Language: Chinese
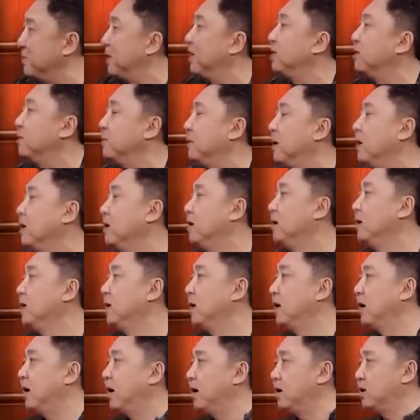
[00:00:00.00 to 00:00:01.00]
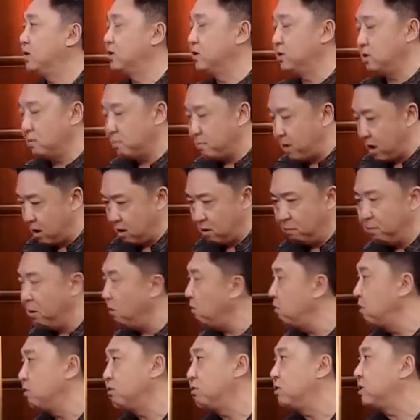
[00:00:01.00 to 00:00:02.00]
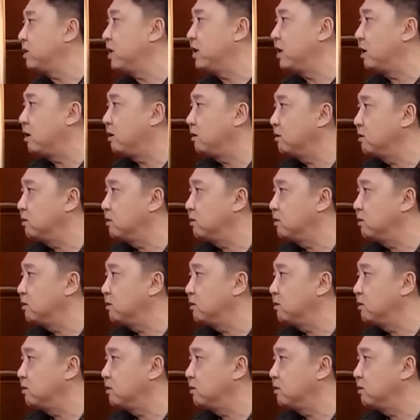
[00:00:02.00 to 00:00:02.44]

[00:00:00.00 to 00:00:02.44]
对，哎，实际上每个包袱都是这样，